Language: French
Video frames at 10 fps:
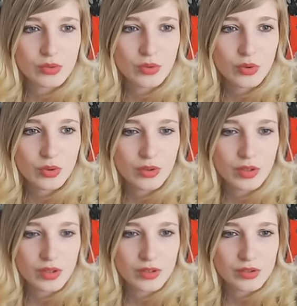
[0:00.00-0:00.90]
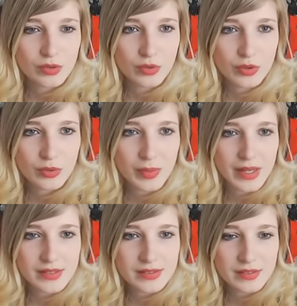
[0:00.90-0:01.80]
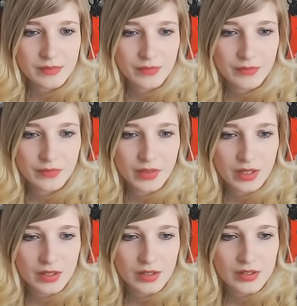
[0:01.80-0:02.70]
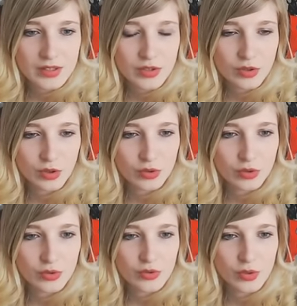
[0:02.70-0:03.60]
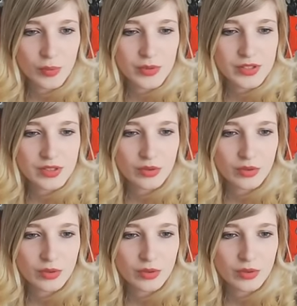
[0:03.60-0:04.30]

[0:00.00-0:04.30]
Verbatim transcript: haut, son haut de base. Si je le retrouve, son petit haut...